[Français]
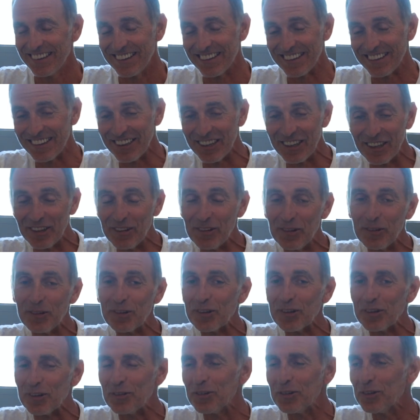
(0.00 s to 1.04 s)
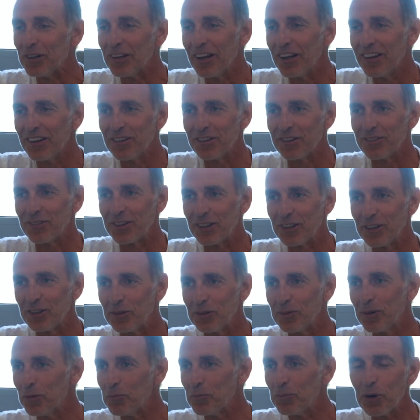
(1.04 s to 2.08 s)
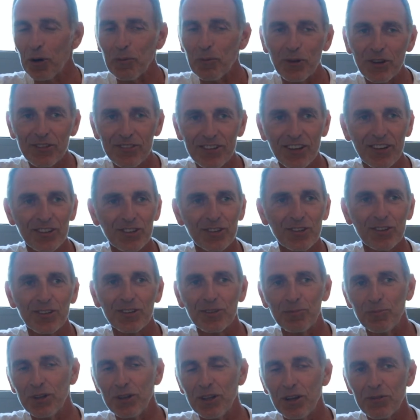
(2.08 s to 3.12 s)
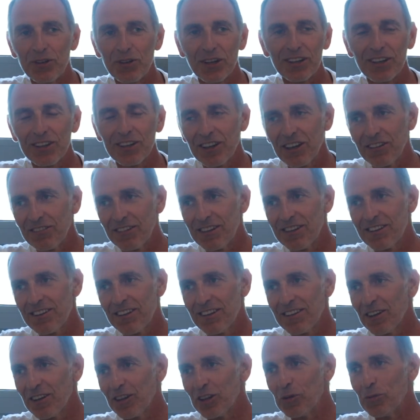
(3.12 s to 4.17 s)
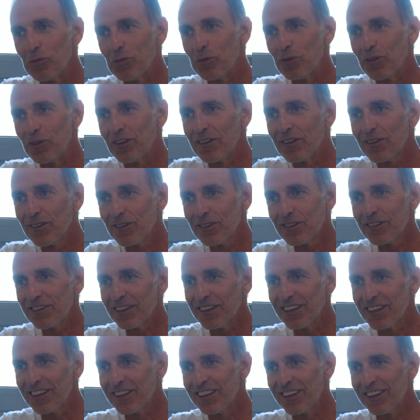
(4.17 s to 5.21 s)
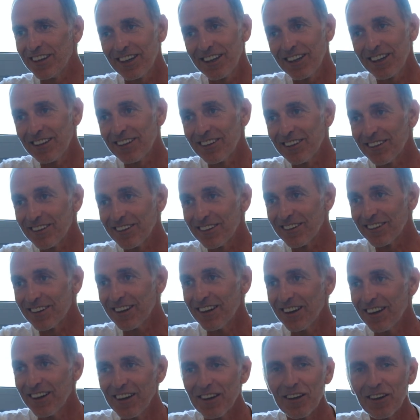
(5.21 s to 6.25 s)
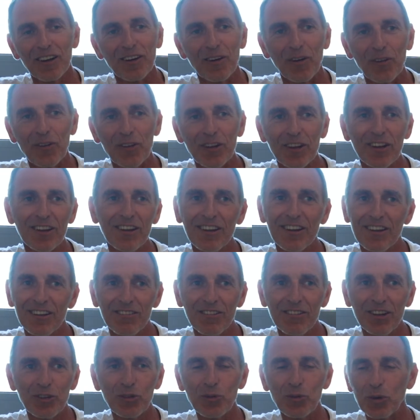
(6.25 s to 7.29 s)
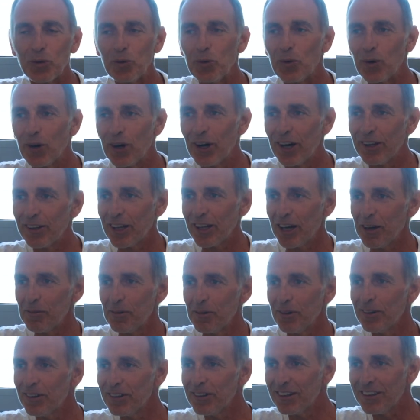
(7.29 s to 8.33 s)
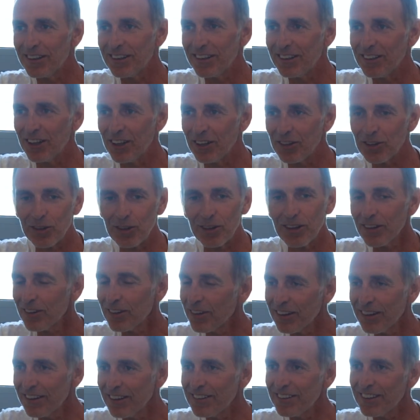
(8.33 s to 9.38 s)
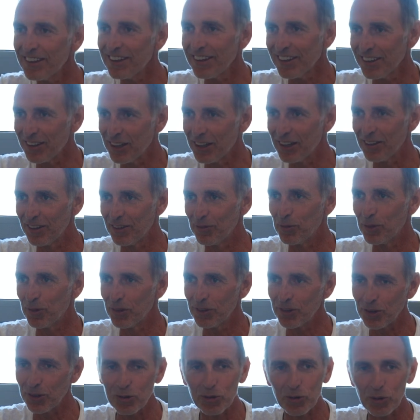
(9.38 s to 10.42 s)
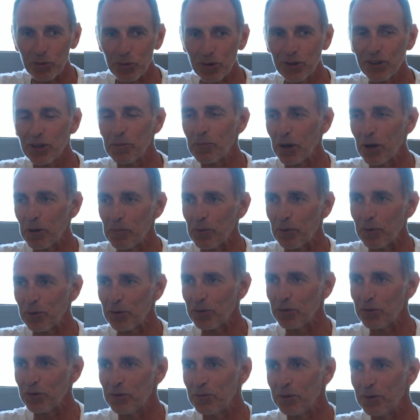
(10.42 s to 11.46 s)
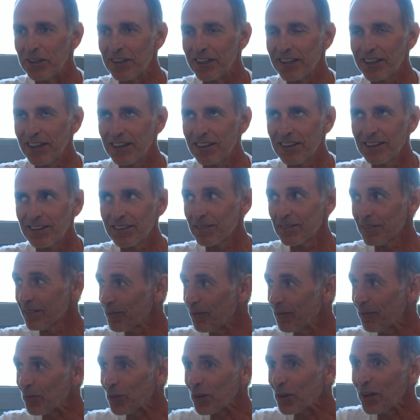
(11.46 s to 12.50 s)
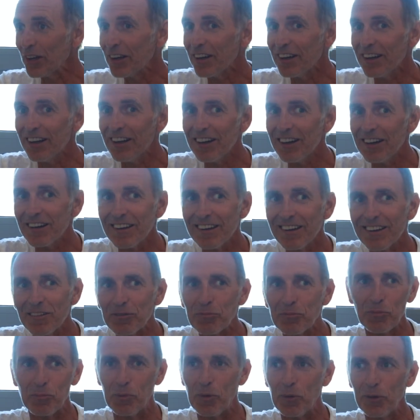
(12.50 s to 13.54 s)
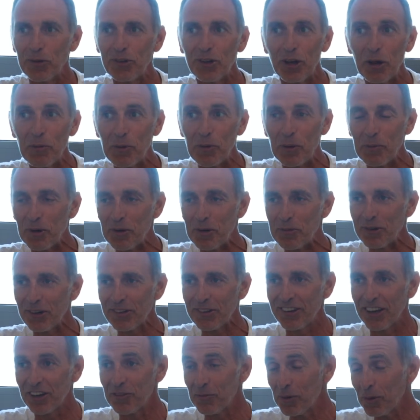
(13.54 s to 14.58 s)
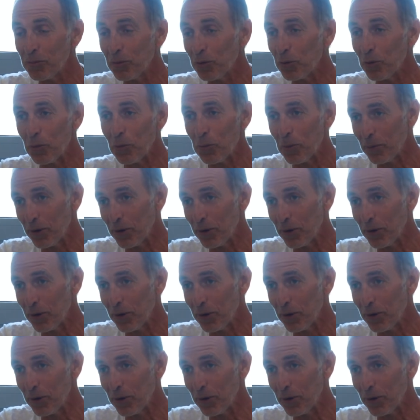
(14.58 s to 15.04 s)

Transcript: et, et, donc, oui, là, effectivement, le premier stage 1996 en début de saison, c'est direct. on est 28 coureurs à table et d'entrée, c'est bon, est-ce que tout le monde est prêt pour le suivi médical Et là, pour moi, c'est la première fois que ça arrive, même au groupe